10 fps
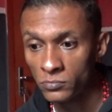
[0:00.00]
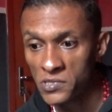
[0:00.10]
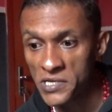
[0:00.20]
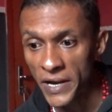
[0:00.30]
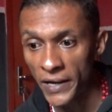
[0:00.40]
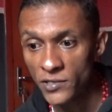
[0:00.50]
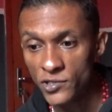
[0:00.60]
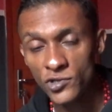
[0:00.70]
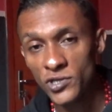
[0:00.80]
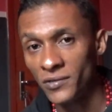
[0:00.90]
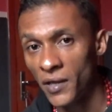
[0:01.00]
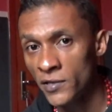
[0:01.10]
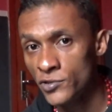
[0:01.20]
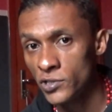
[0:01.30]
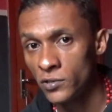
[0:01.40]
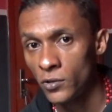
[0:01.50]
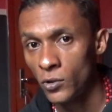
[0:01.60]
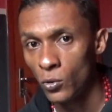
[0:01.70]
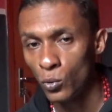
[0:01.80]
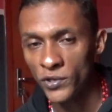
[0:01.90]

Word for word: Será que a gente entende o